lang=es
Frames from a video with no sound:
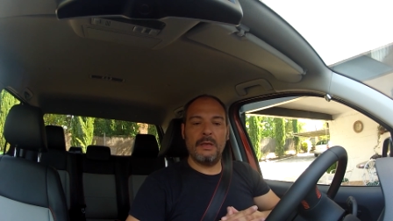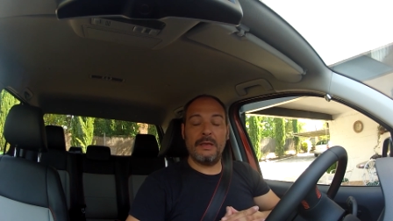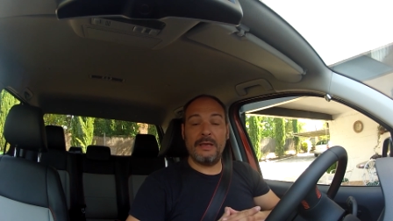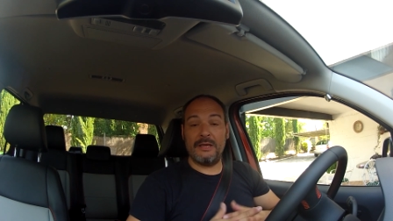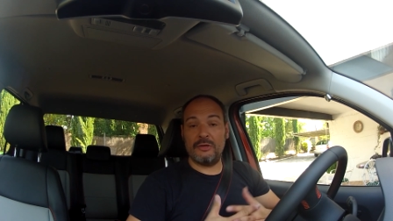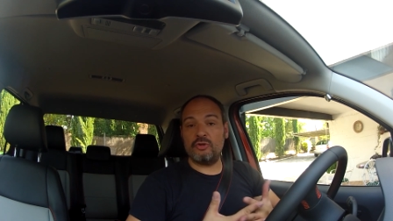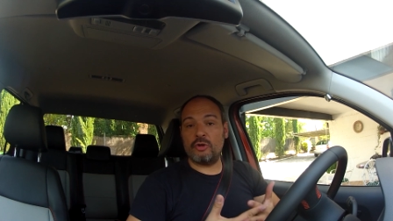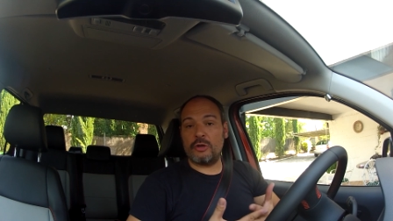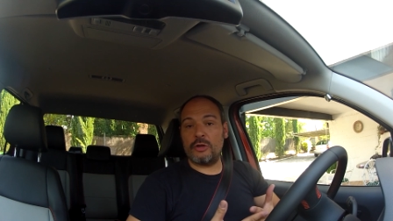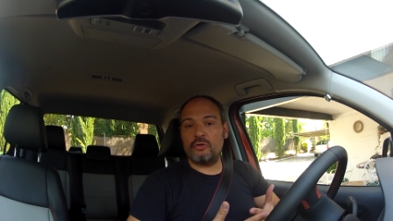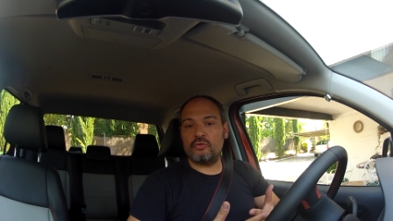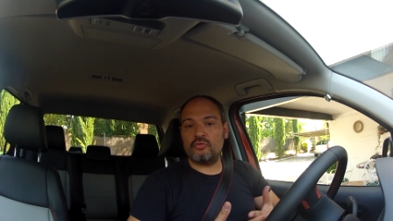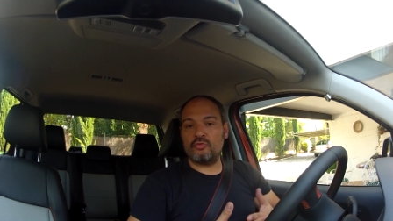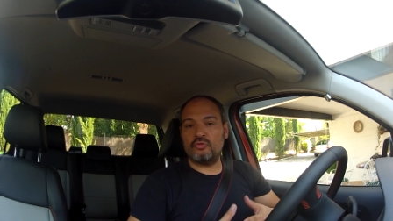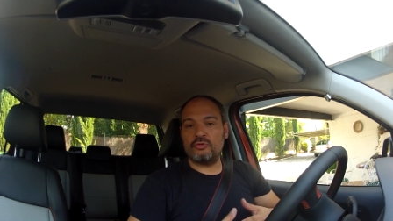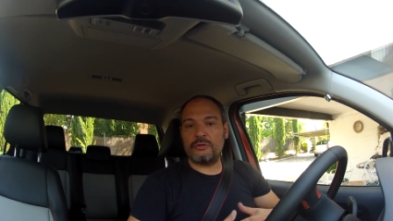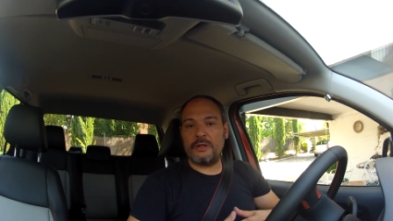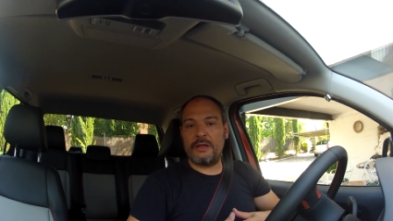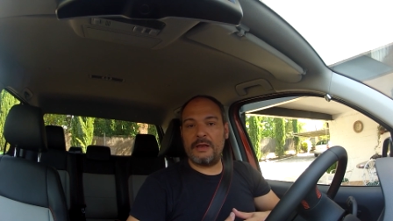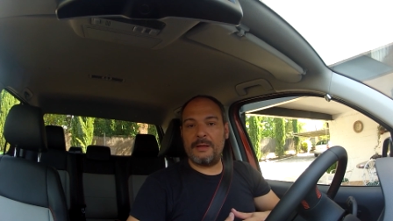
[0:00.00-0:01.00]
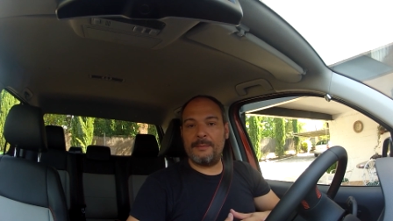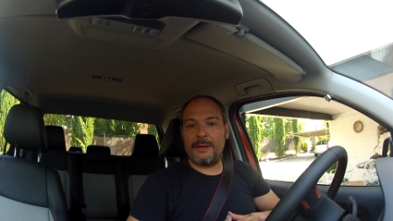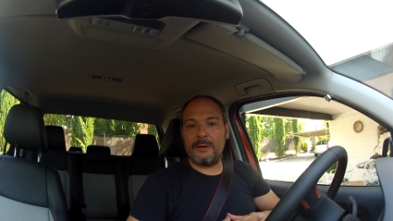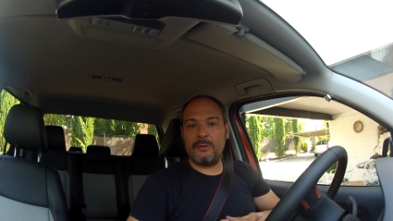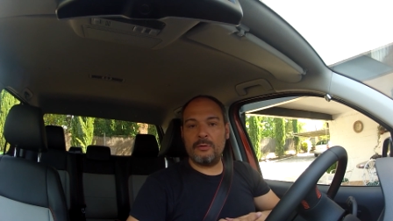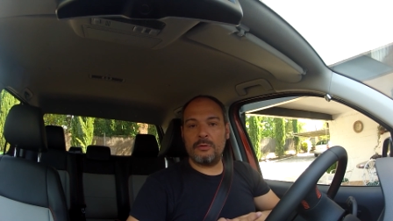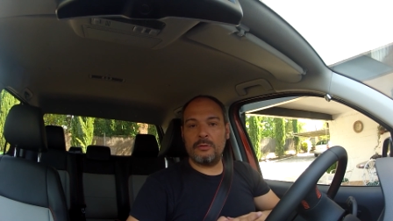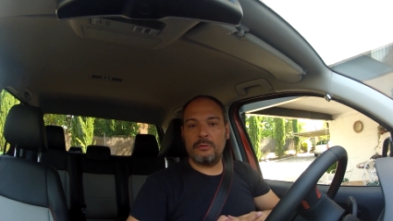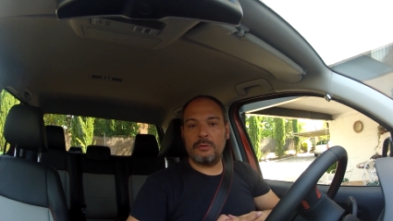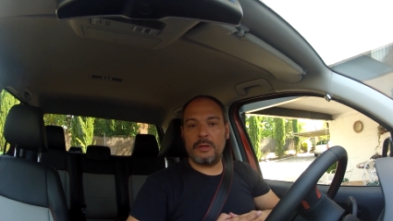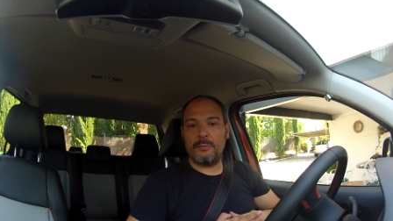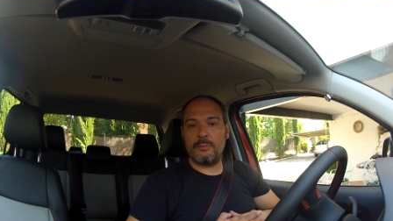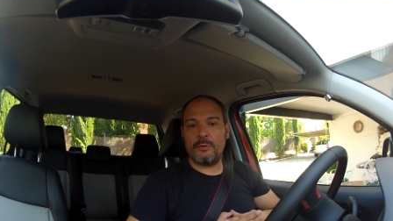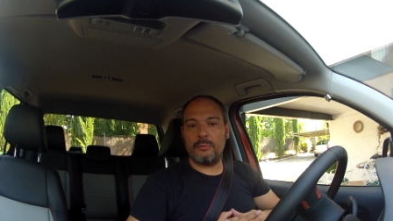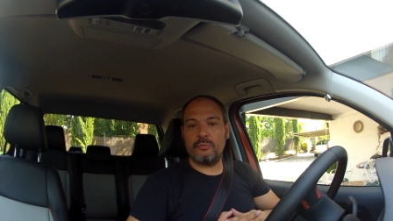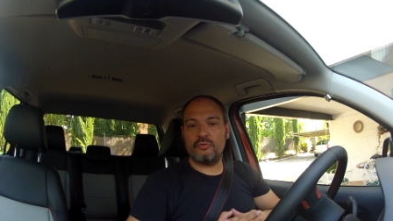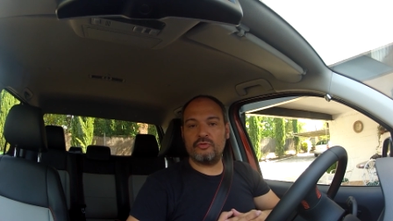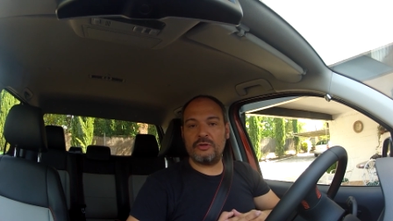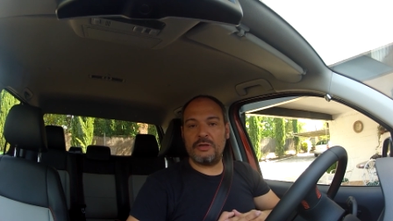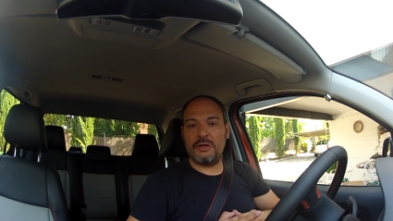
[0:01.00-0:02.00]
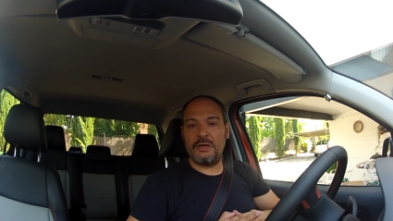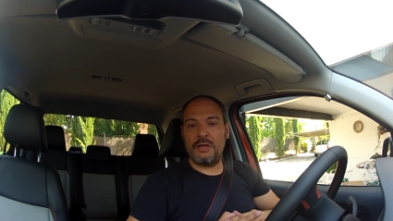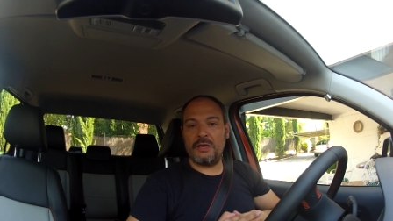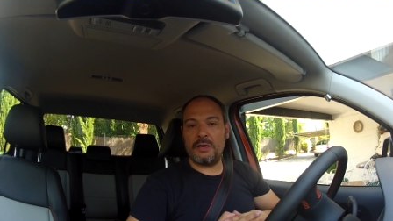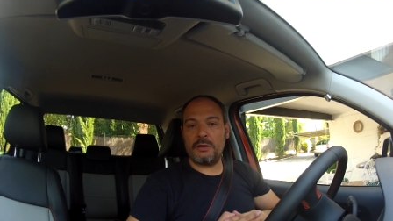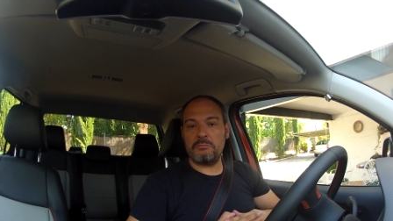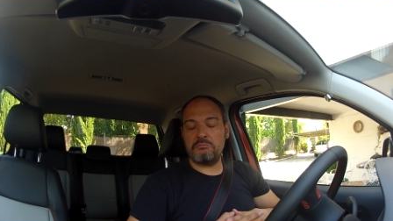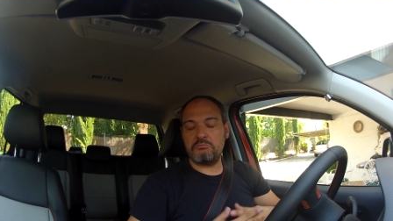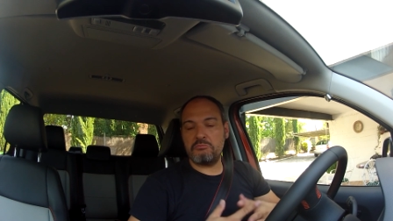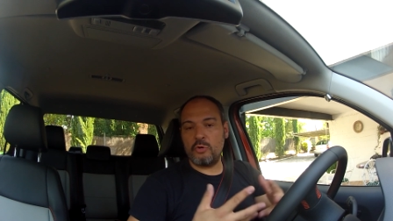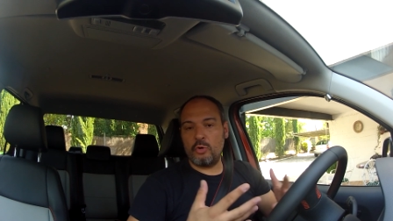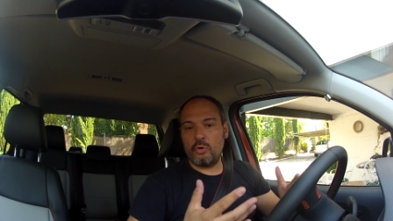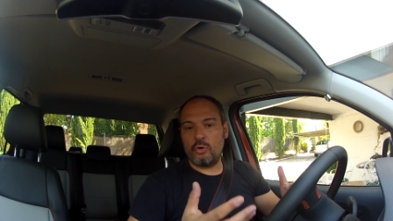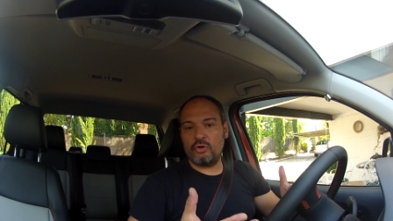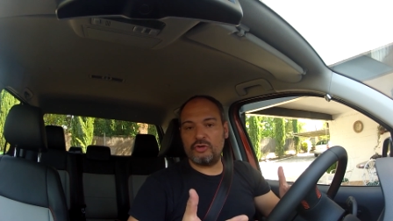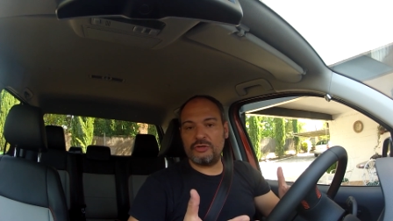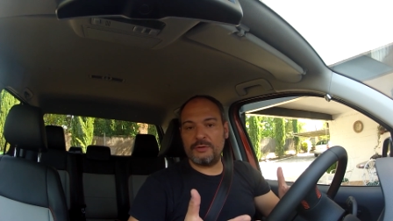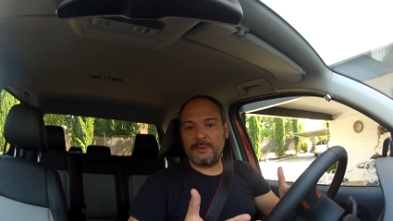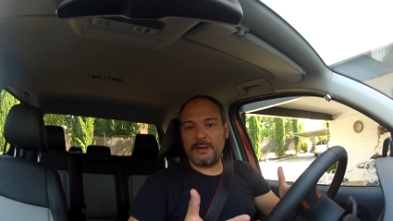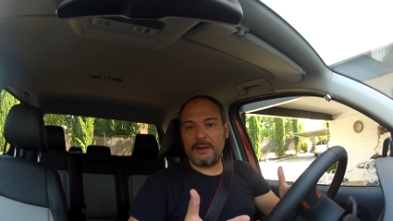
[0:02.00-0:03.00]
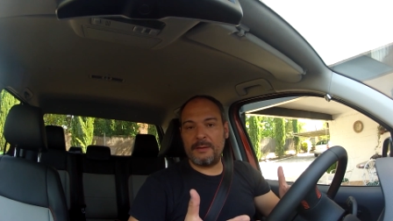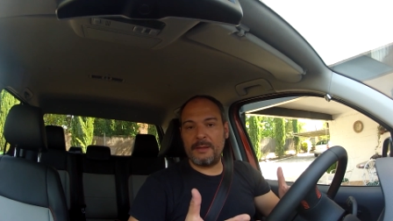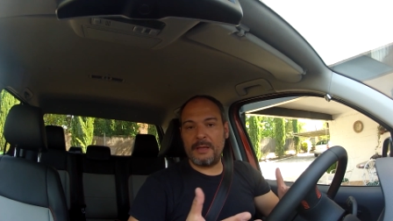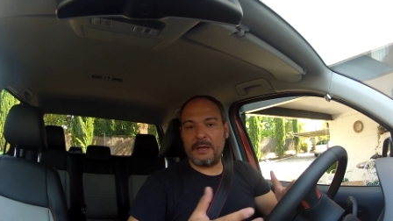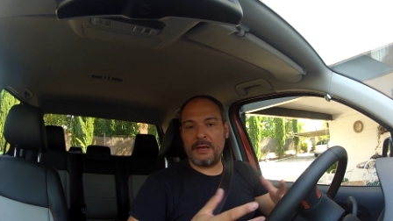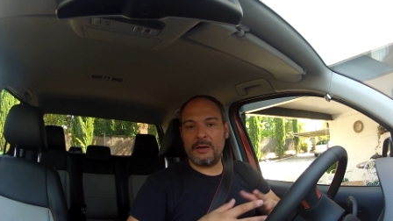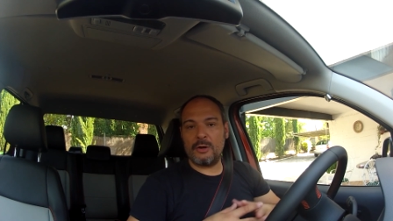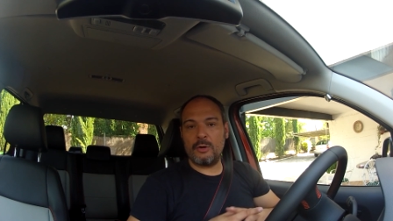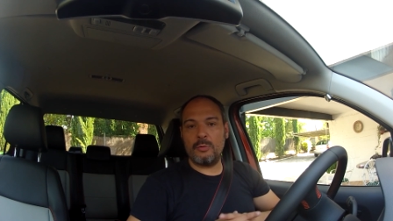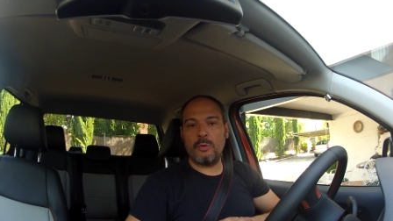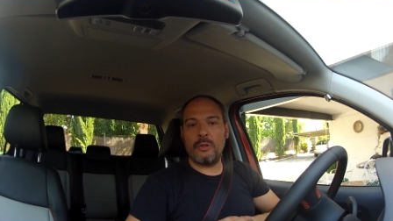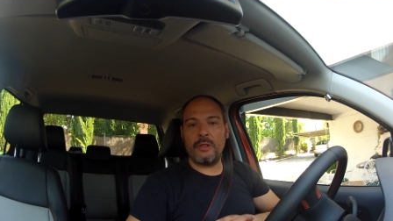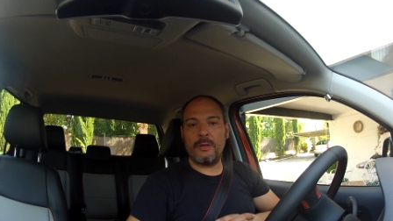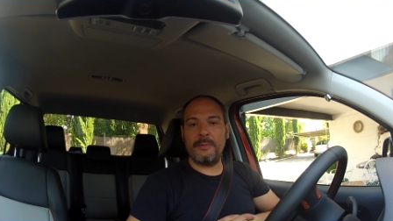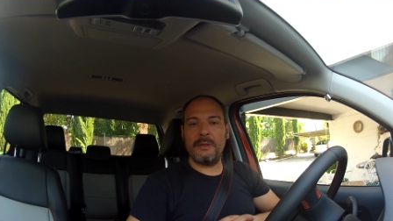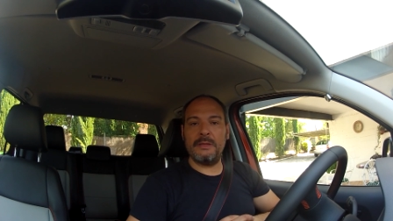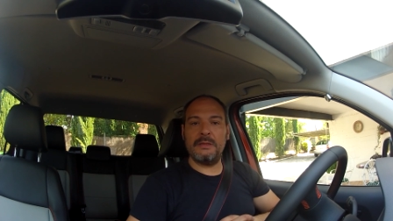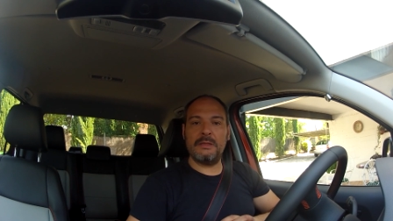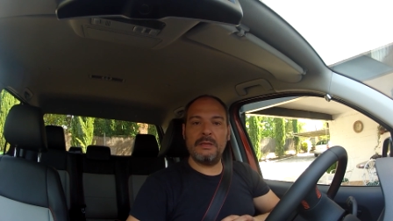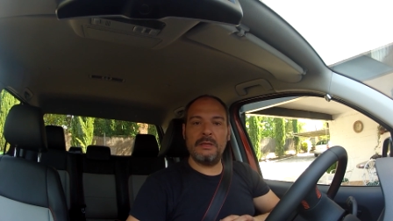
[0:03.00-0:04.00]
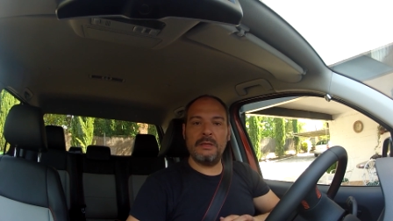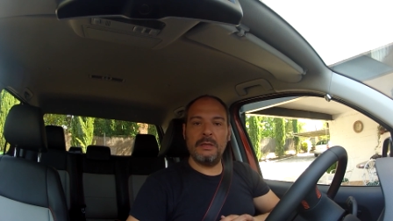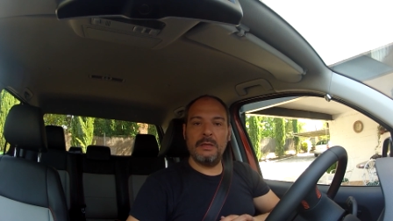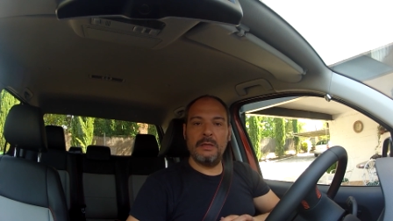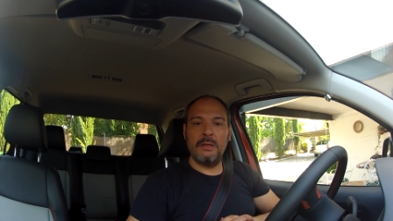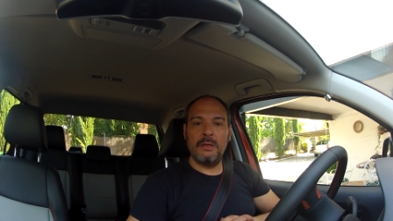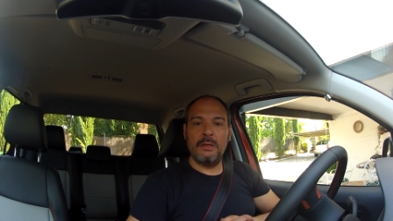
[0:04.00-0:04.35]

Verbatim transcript: Es lo que nos gusta del Amarok, que podemos tener un coche para viajar cómodamente,